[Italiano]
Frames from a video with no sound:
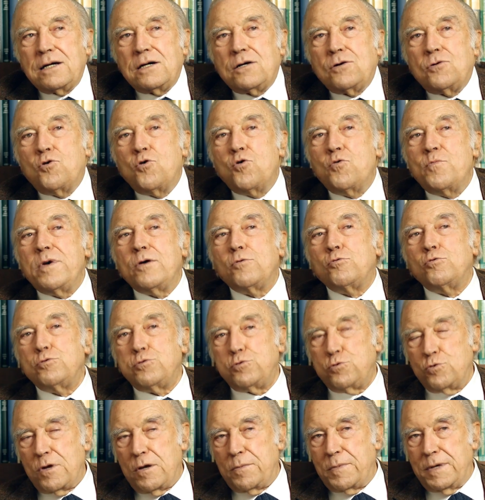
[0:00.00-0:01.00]
come
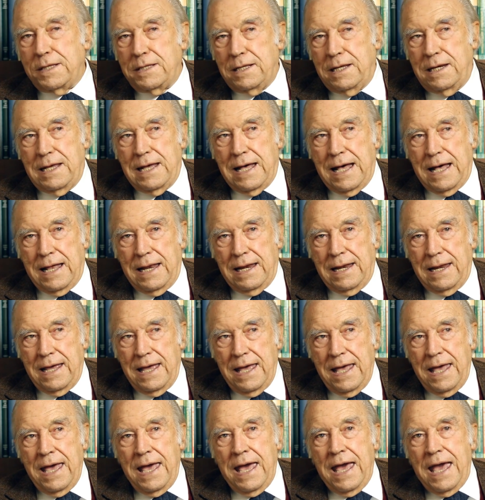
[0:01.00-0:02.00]
cultura materiale
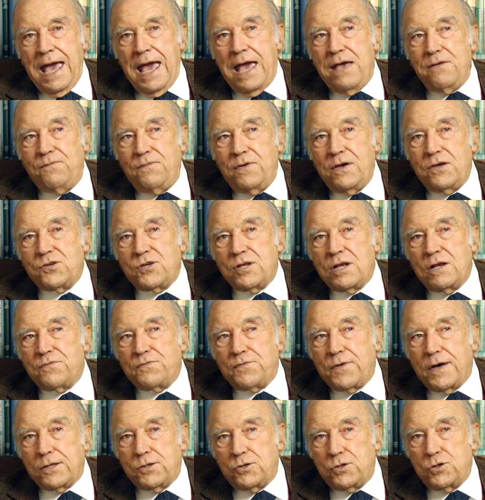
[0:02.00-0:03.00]
e invece
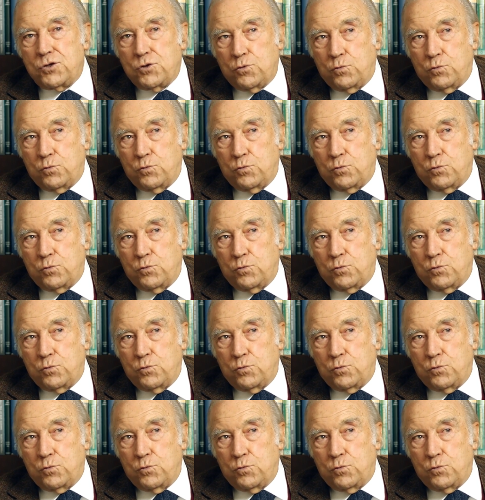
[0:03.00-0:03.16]
infatti